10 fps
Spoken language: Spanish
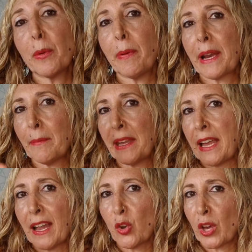pues para
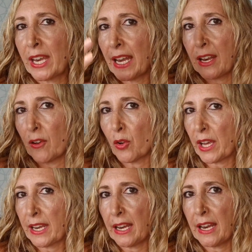mirar lo que eran lo
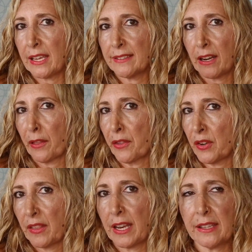que eran las
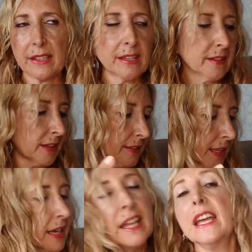instalaciones de la tienda y
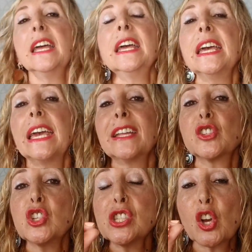tal.
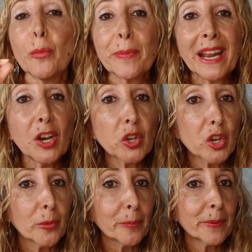Entonces, comprar lo que
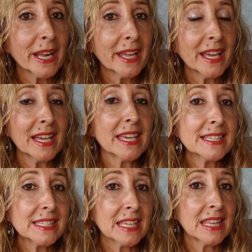comprara
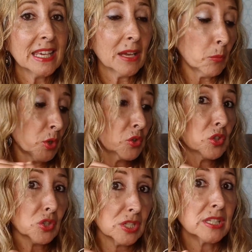ese día, bueno,
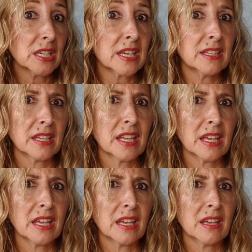yo no sé si es que
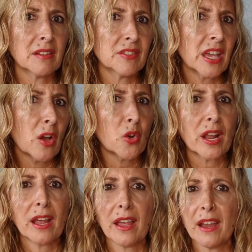tiene, si
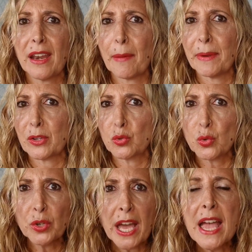ahora en la
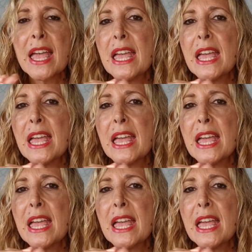apertura,